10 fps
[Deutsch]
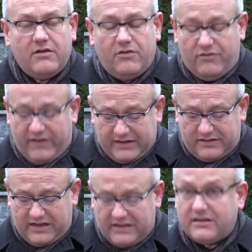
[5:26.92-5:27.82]

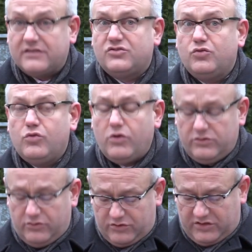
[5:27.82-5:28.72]
wenn
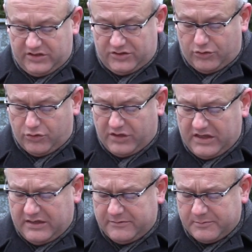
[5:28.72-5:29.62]
Diktaturen und
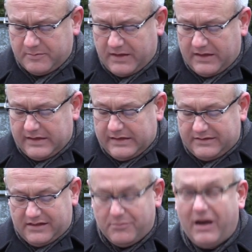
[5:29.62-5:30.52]
Ideologien
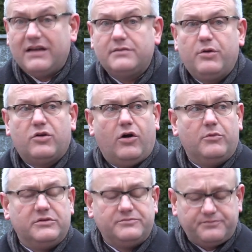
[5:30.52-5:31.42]
die Macht
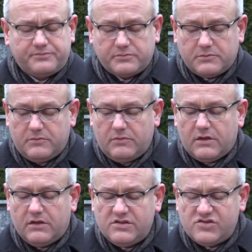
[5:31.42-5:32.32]
bekommen,
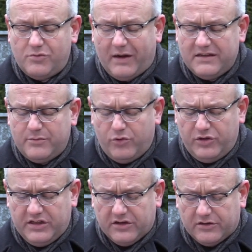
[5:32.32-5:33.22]
zu
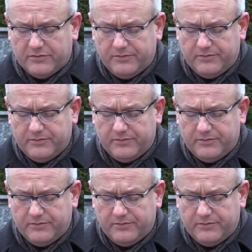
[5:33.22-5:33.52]
manipulieren.